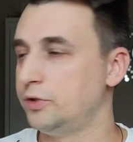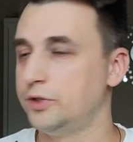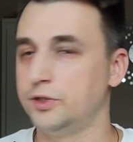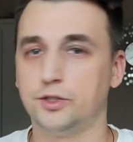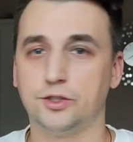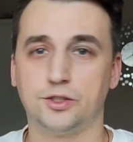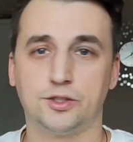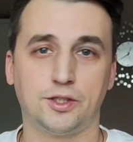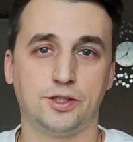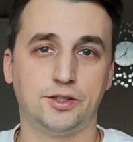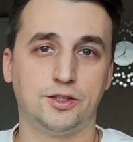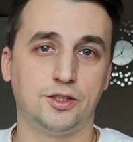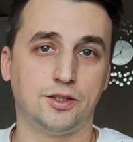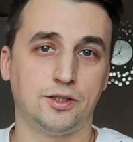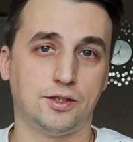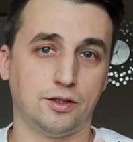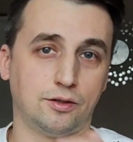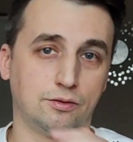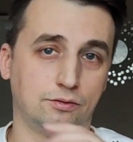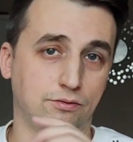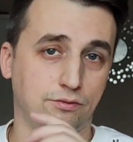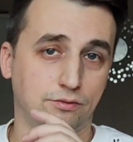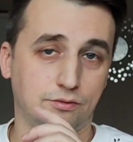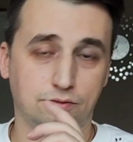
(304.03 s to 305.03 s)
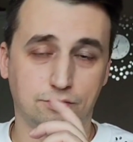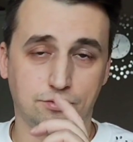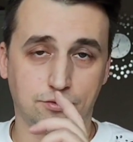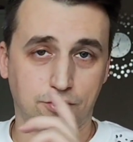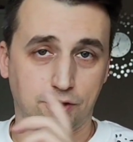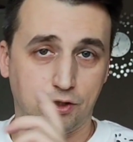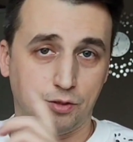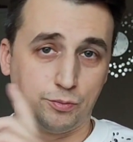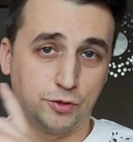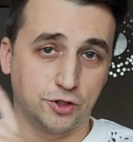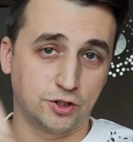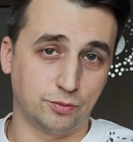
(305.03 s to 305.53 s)
увидите, зайдя
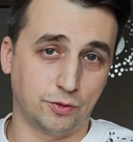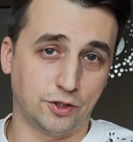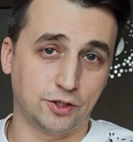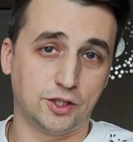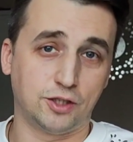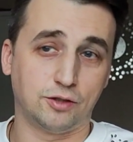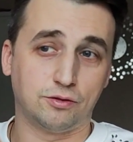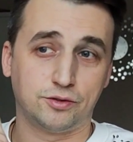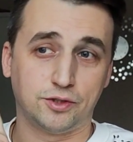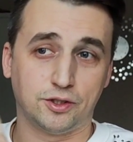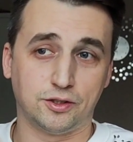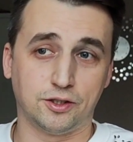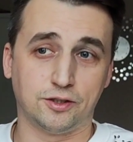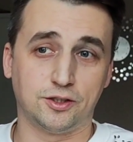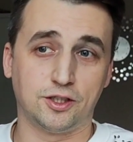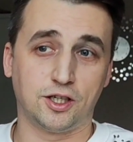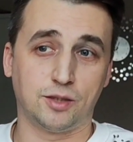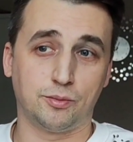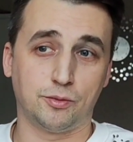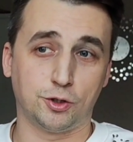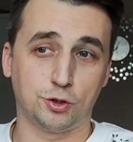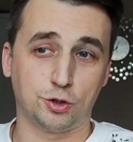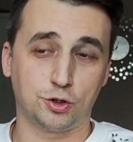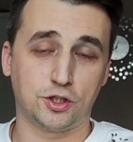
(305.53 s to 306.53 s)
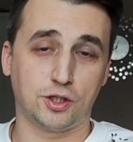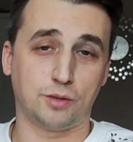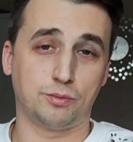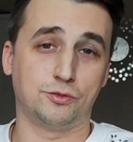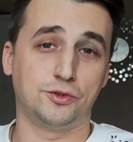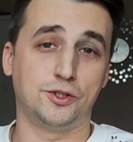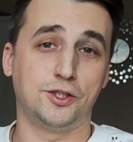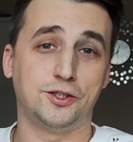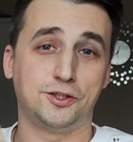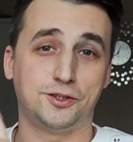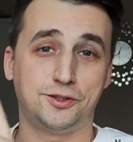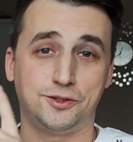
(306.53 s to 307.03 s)
и посмотрев на этот роман, что
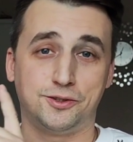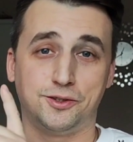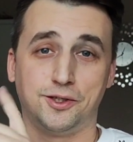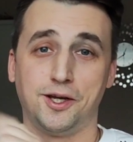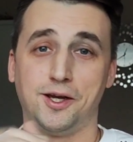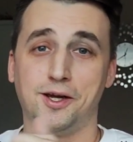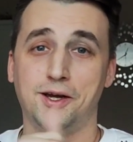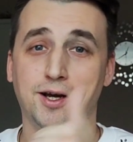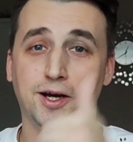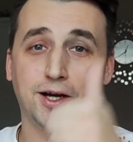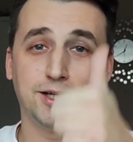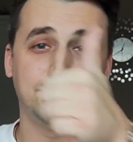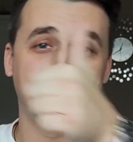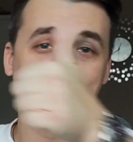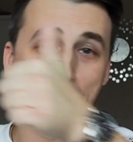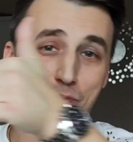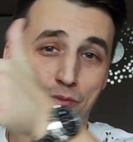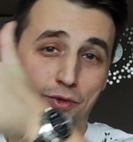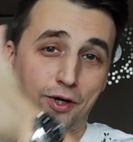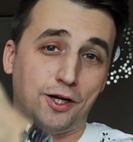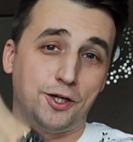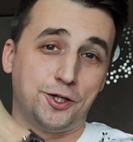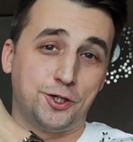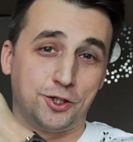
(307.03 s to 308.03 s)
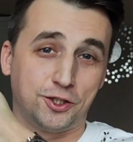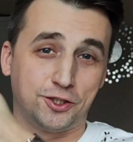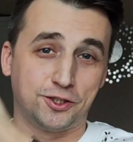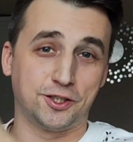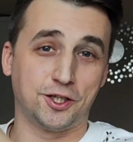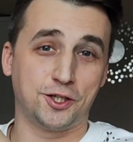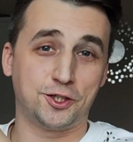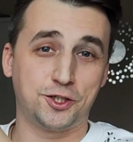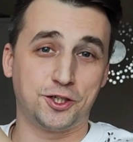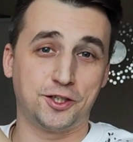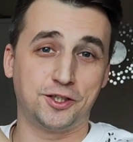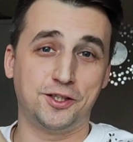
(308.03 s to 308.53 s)
там есть один пальчик
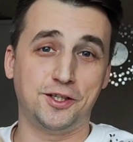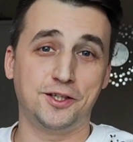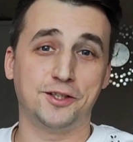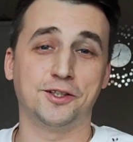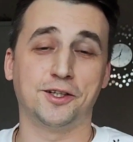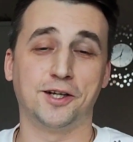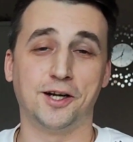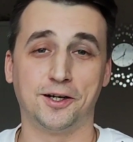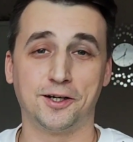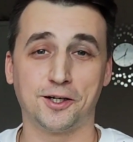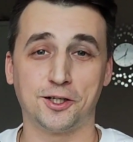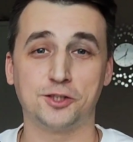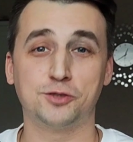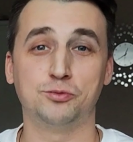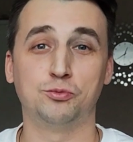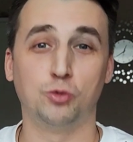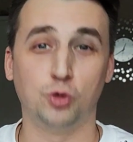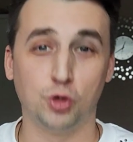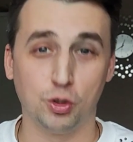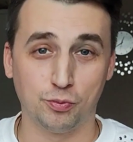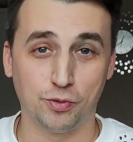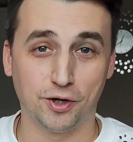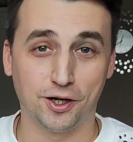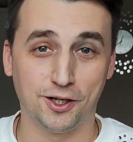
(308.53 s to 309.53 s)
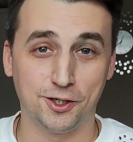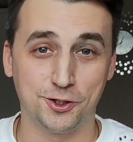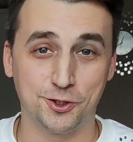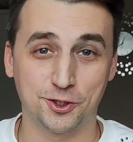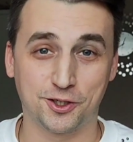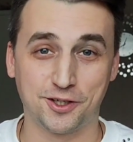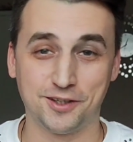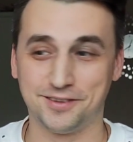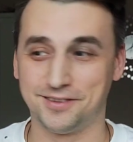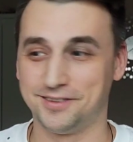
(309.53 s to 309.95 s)
за Шерги, это как раз мой пальчик.